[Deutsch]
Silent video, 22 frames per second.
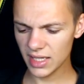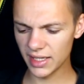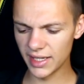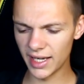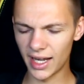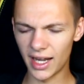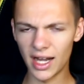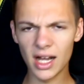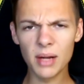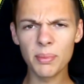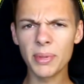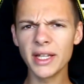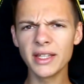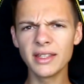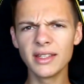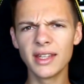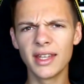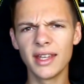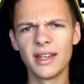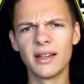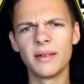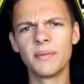ja,
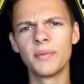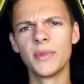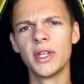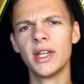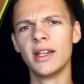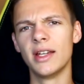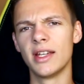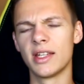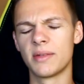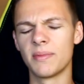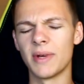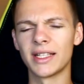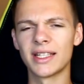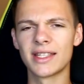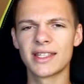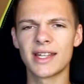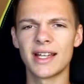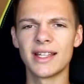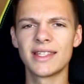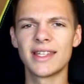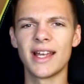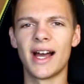arbeiten gehe. Ich mache das
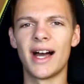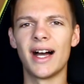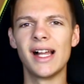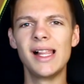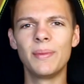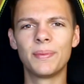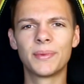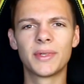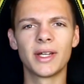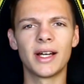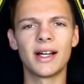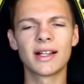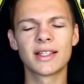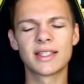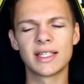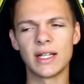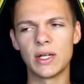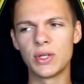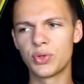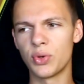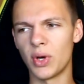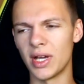Ganze ja halbtags,
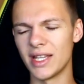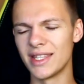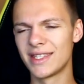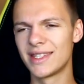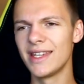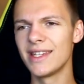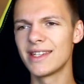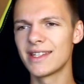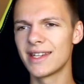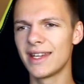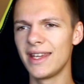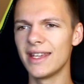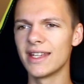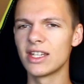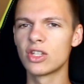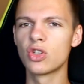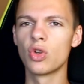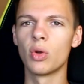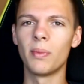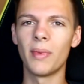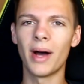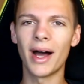also an sich gehe
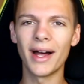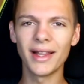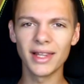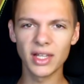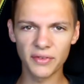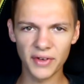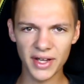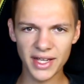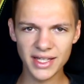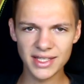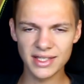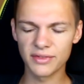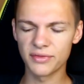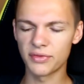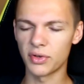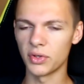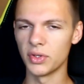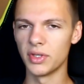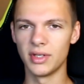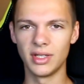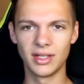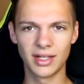ich normalerweise
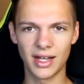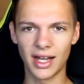von,